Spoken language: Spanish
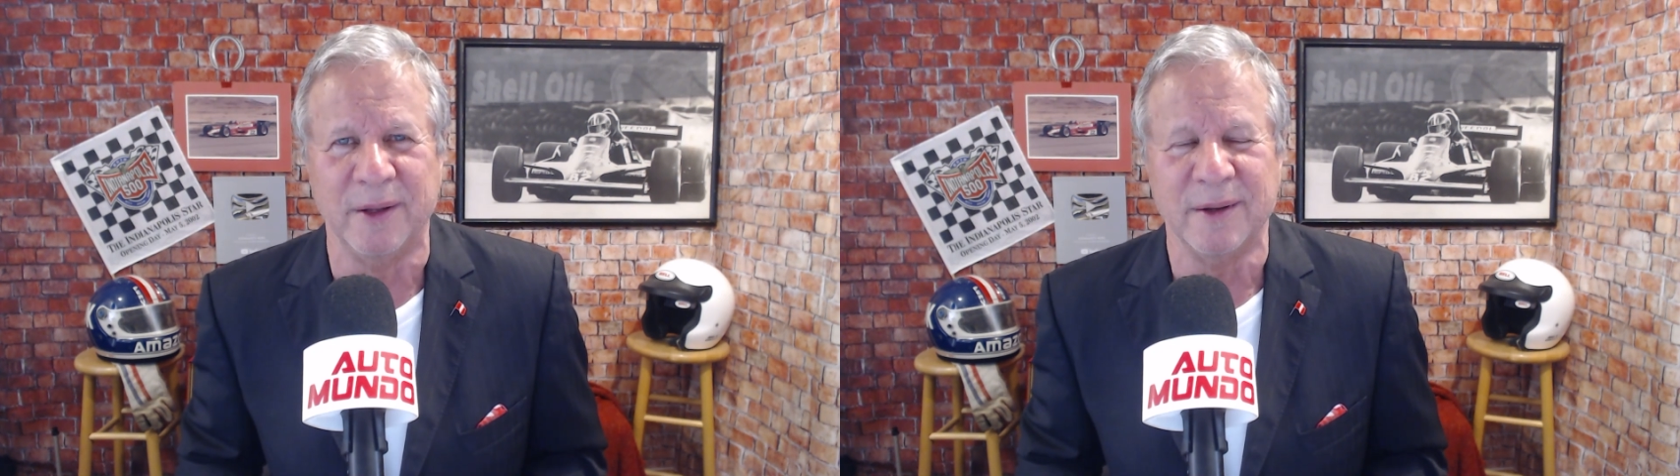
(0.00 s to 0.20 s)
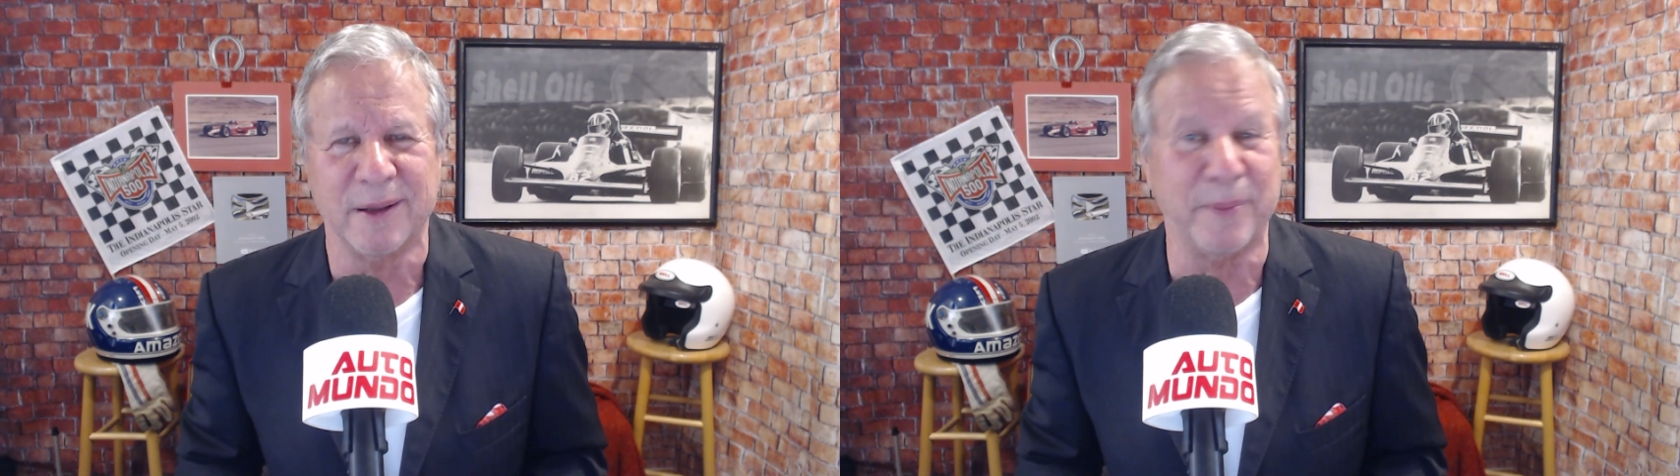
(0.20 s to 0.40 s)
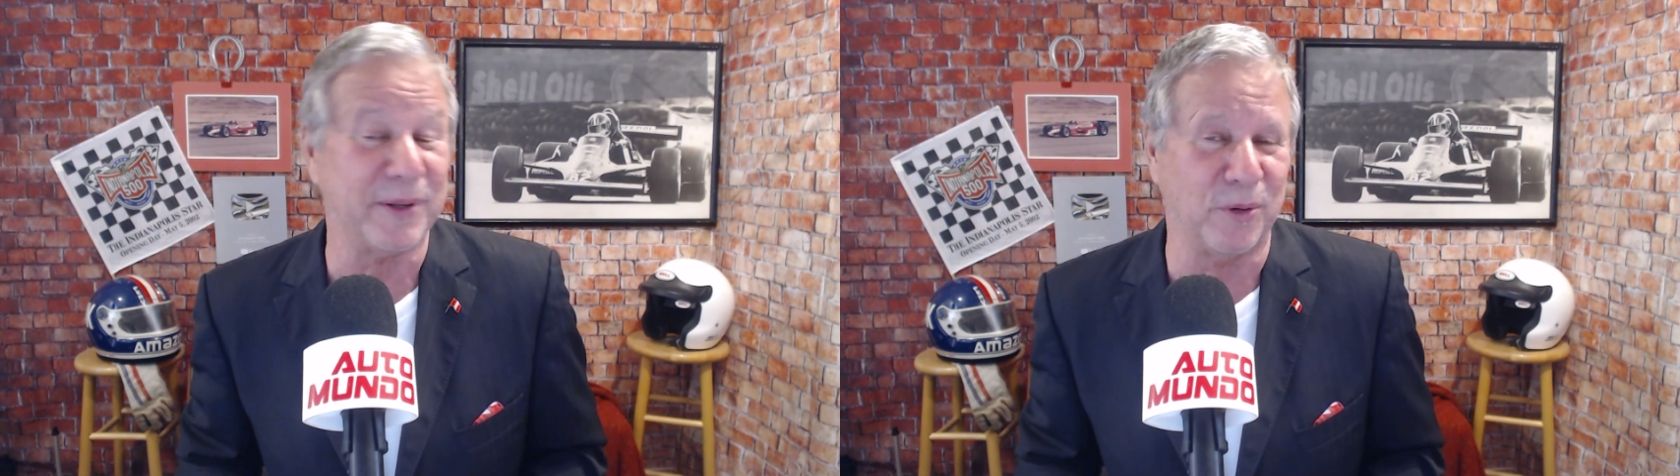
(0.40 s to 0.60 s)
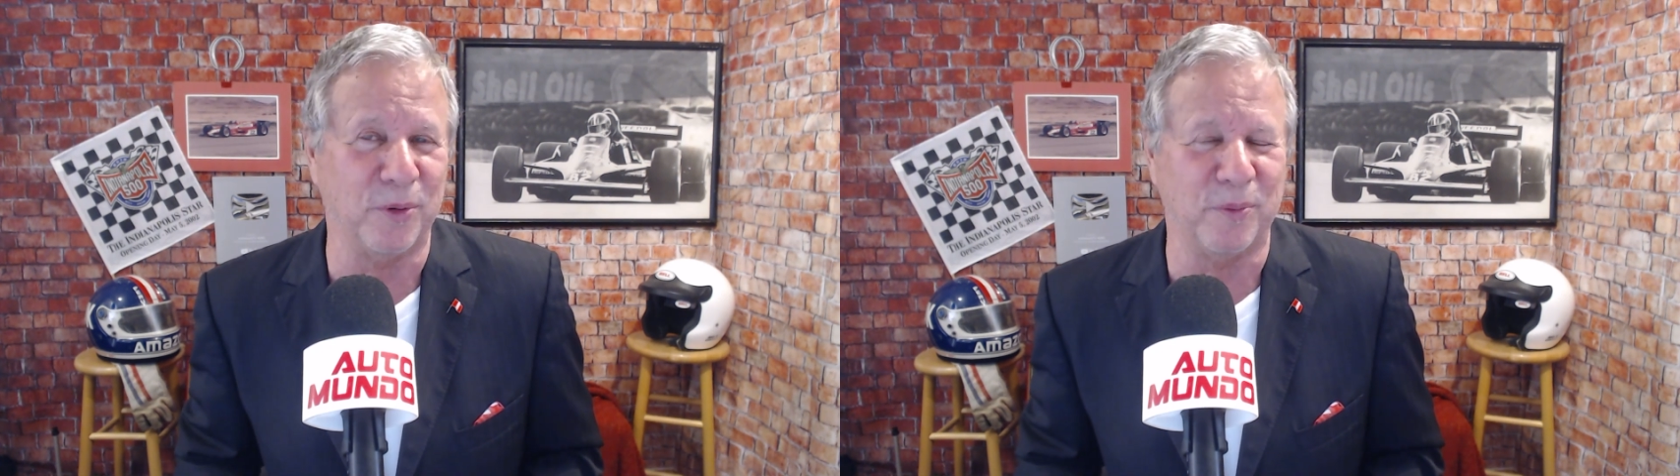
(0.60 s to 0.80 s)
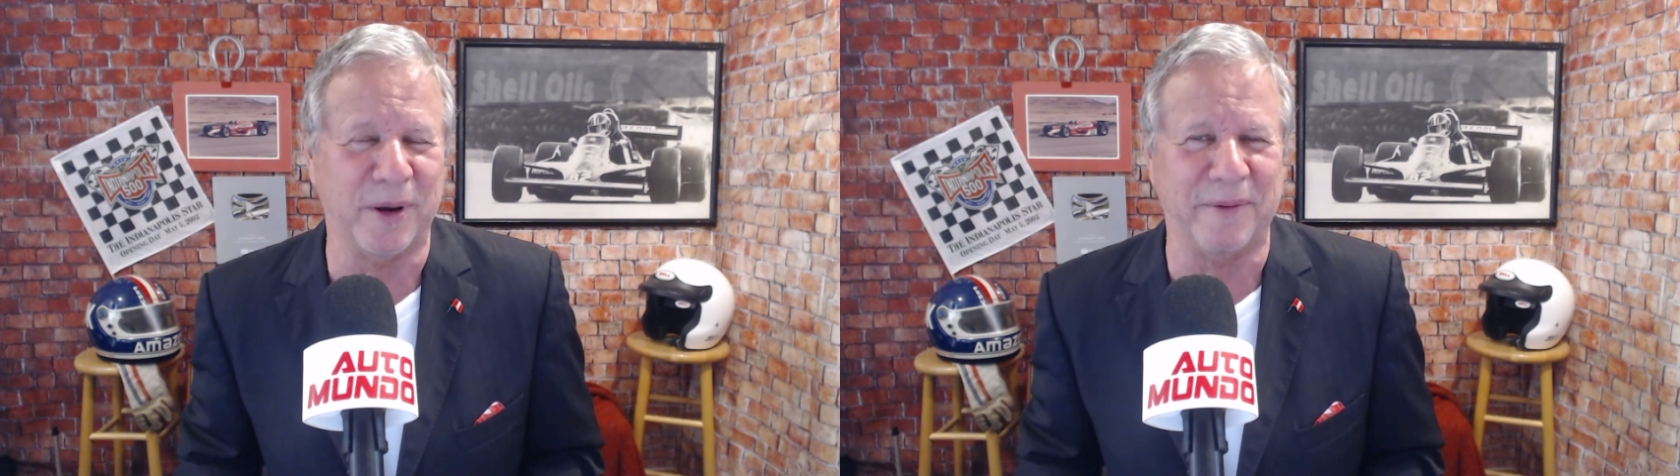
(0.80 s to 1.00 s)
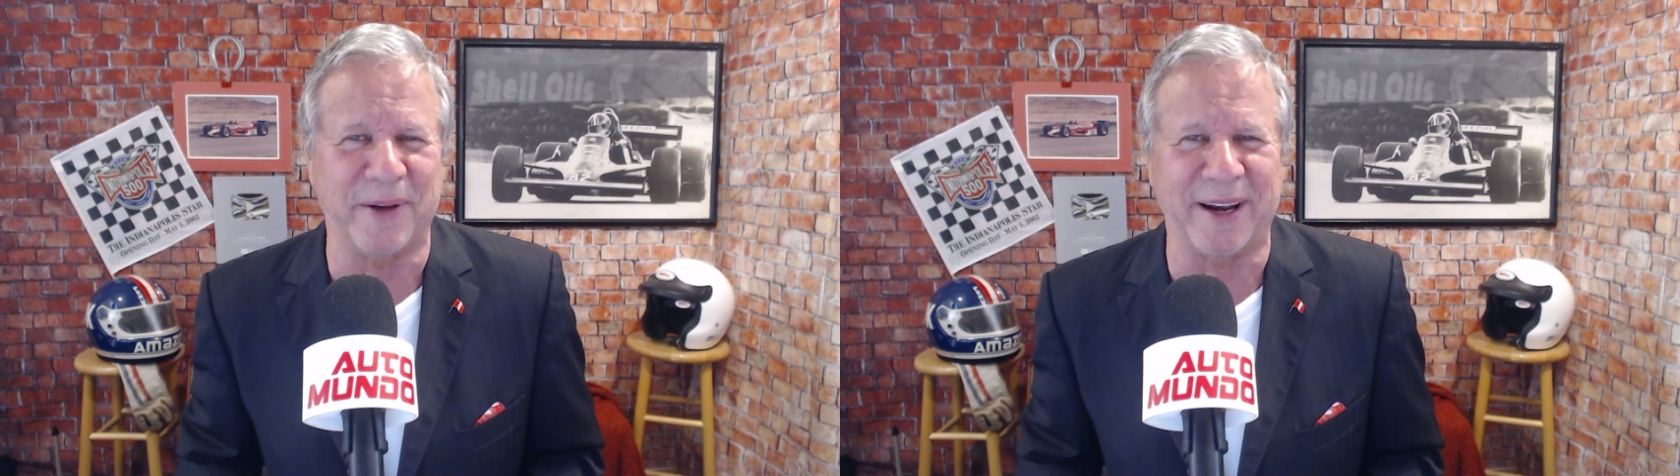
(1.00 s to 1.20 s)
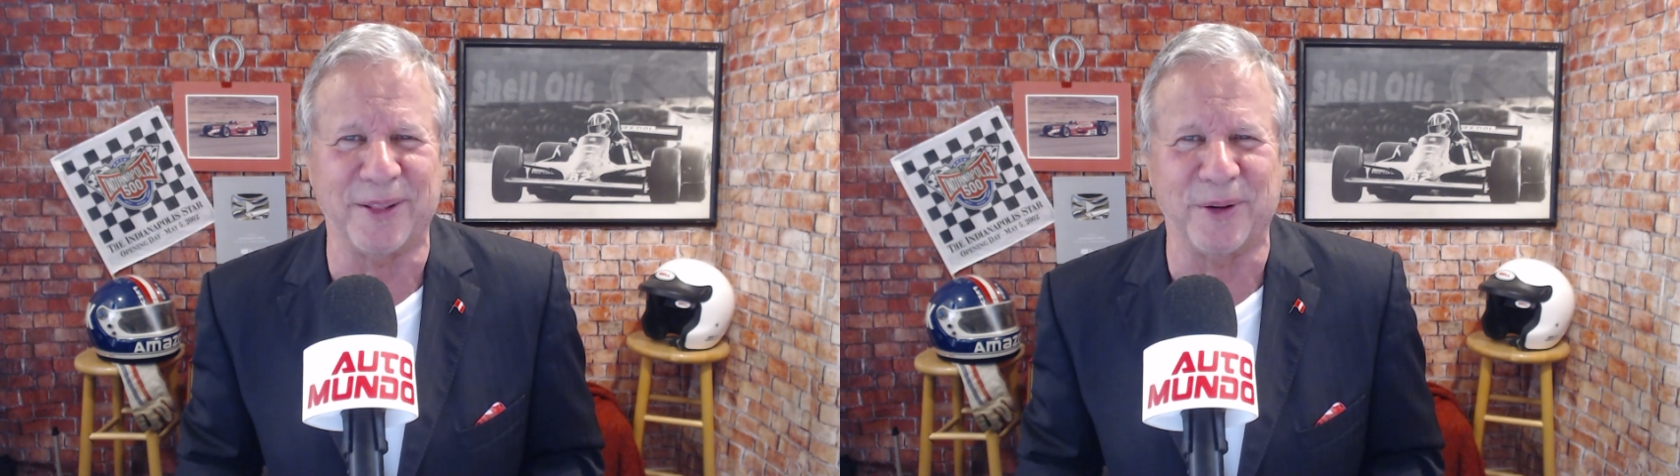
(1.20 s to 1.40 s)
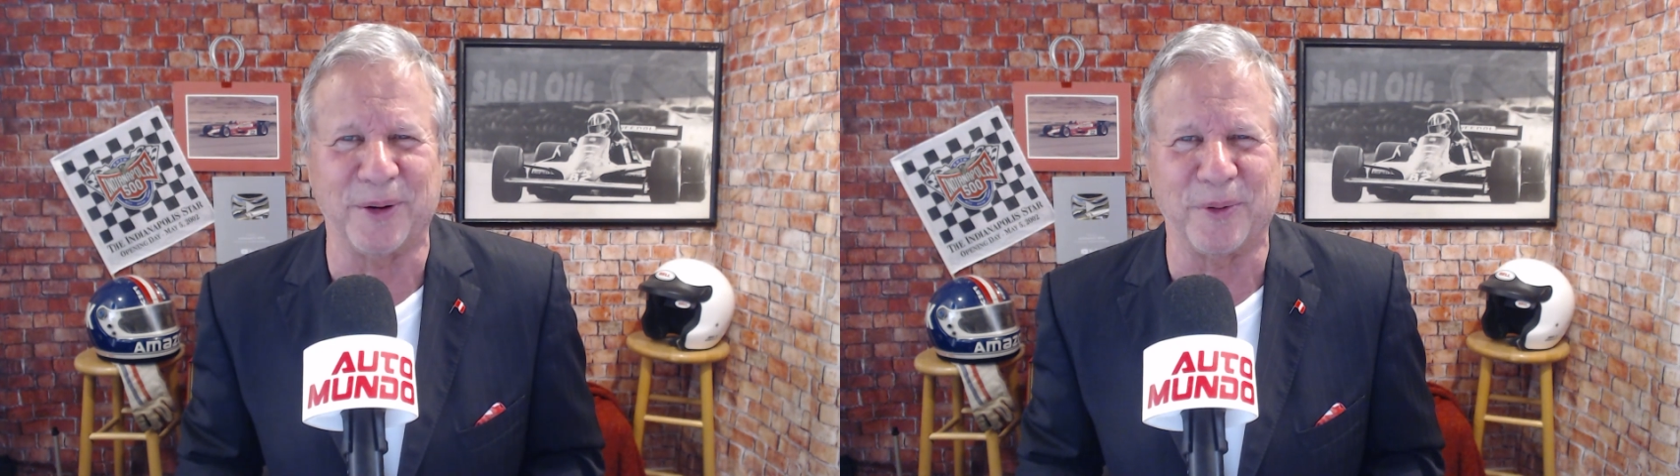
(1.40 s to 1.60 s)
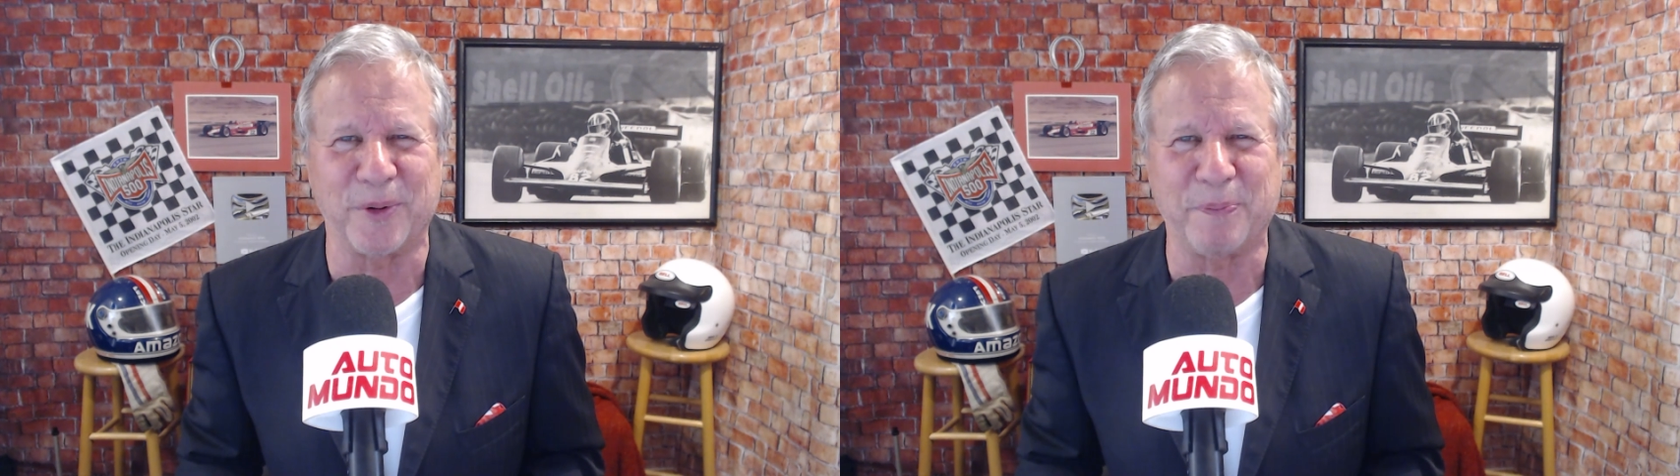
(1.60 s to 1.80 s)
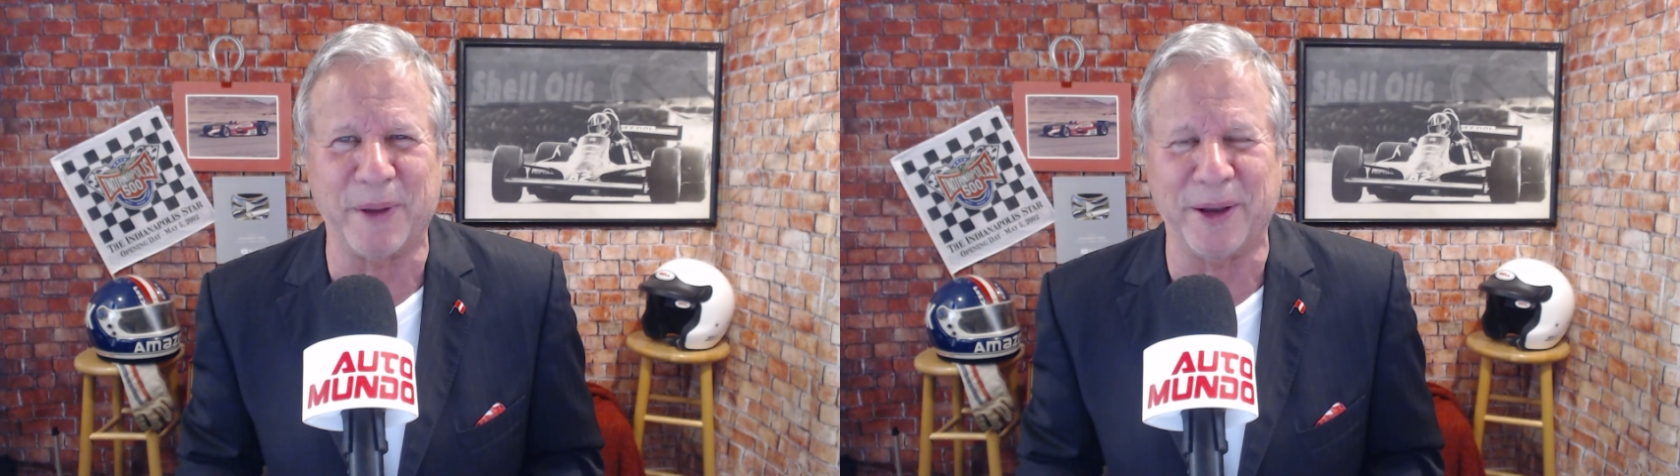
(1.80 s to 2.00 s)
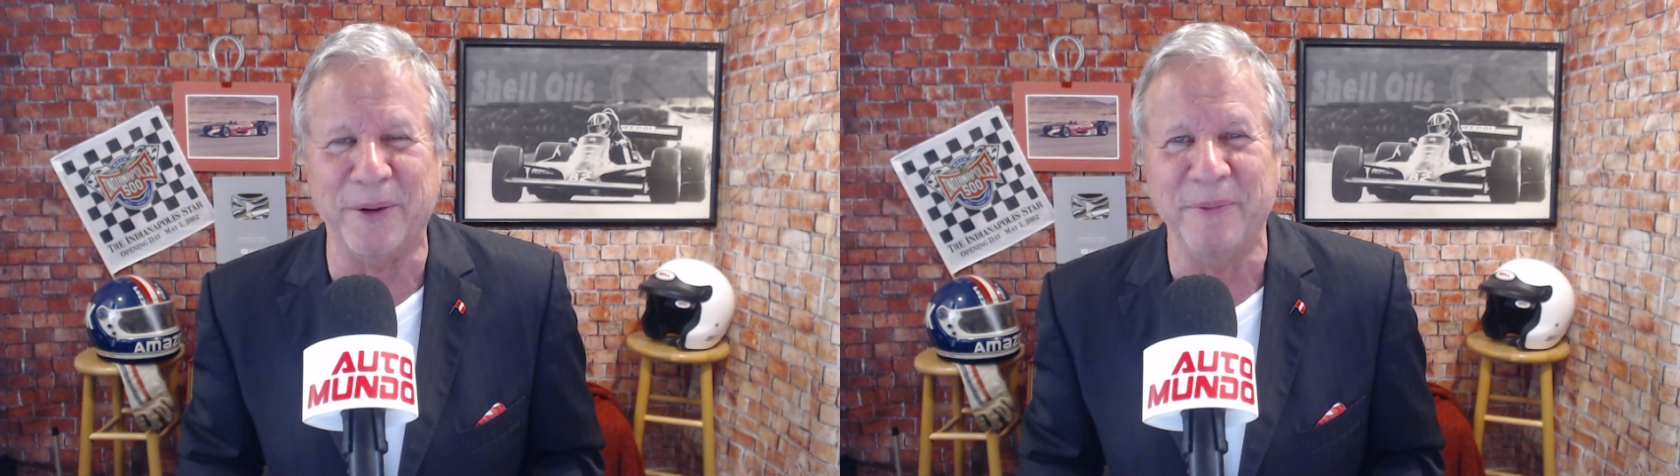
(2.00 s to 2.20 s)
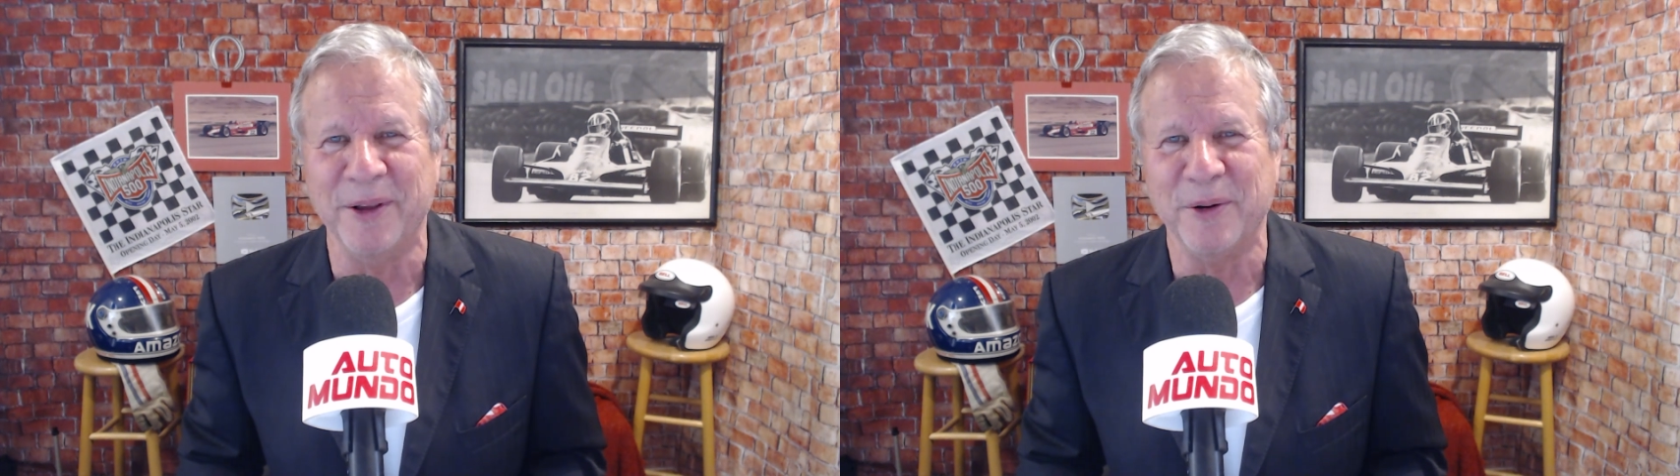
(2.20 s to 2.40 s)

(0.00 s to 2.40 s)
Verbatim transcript: Que pasen un buen verano europeo,